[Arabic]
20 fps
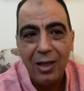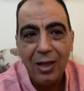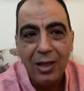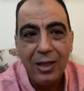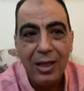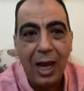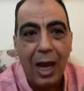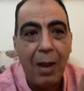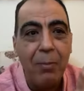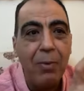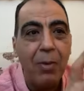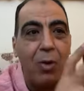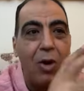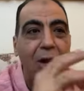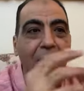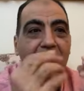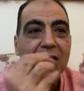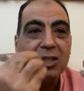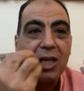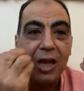يا عم بقول
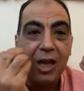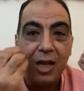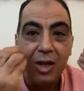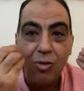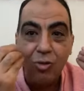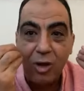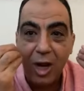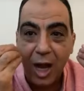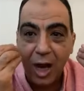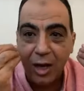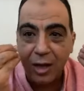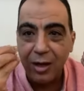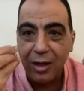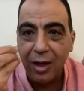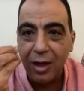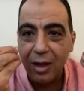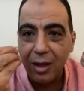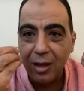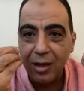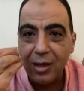لك شكلوا
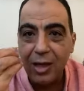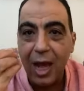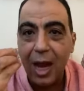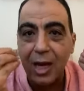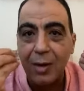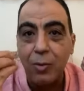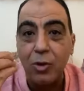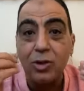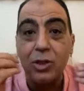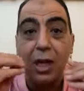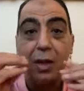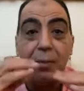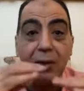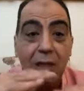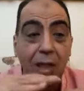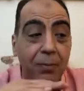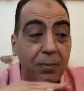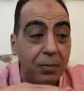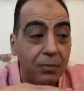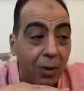لجنة لجنة ما أنت لما
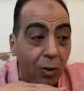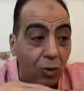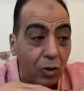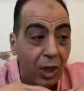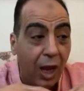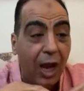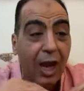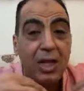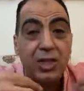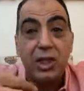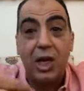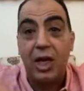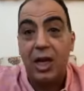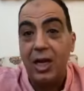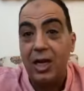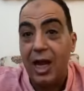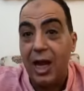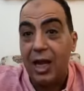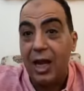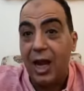تحب تموت حاجة شكل
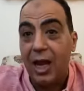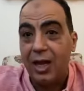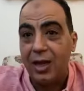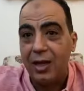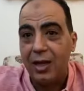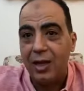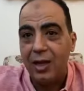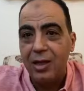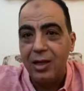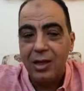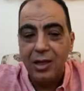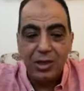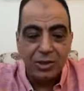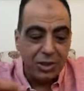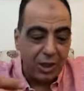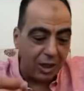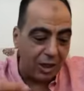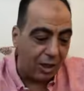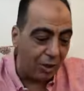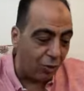لها لجنة
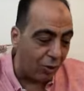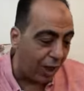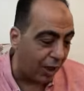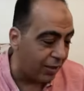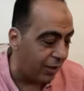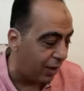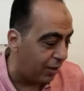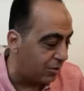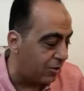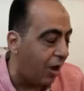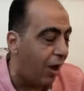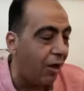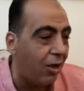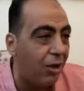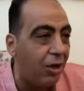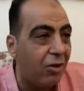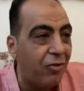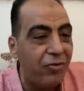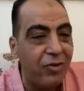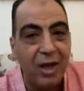شكلوا لجنة
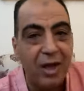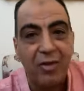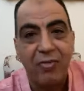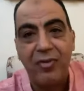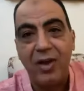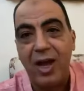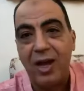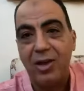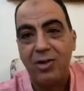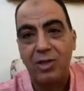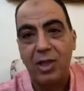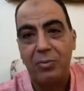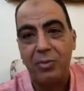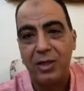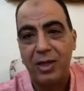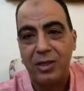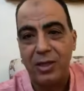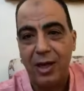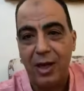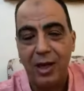للتحقيق في إخفاء خطاب
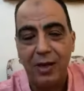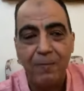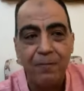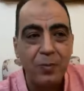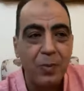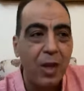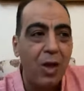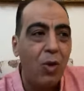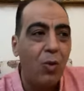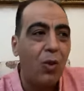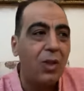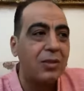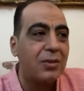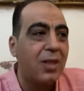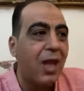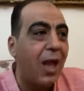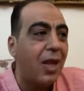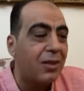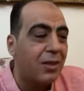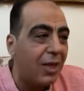النادي الأهلي
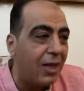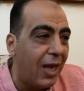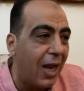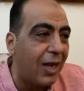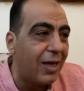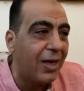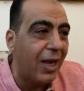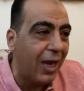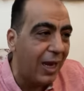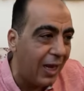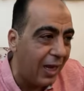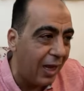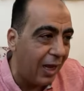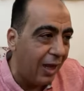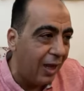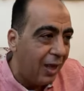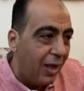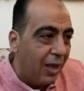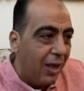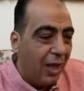وانتهت اللجنة إلى
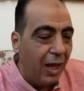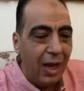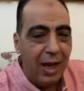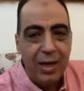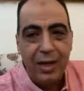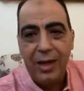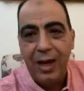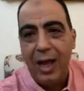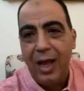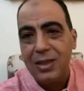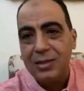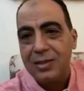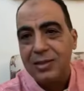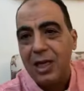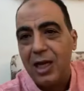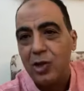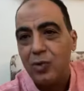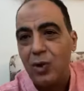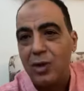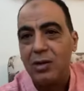أن
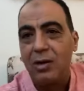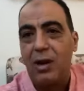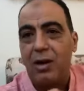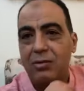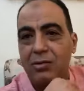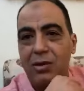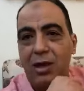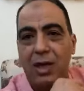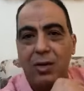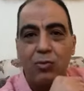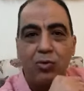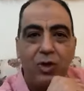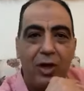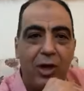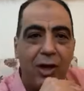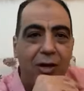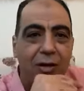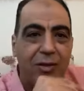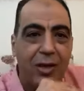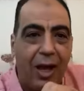السيد وليد العطار مدير
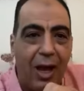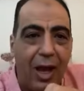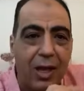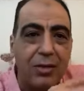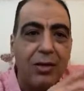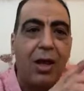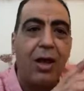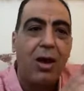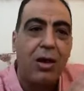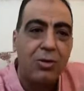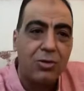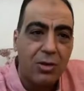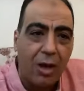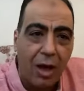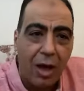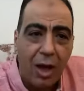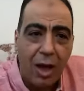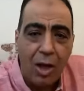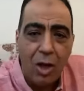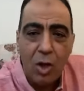الاتحاد
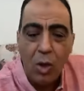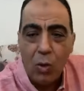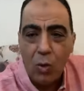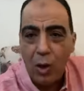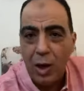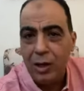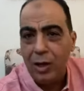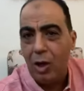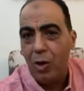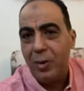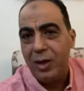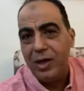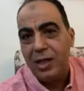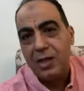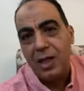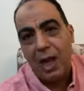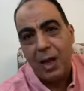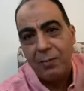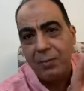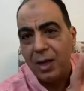أخطأ وأنه من
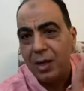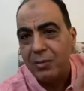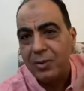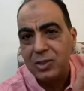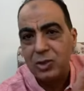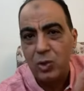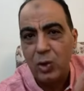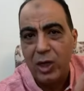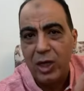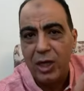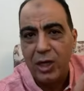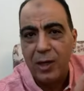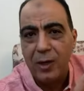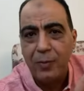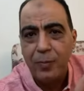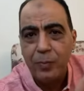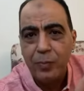يتحمل المسؤولية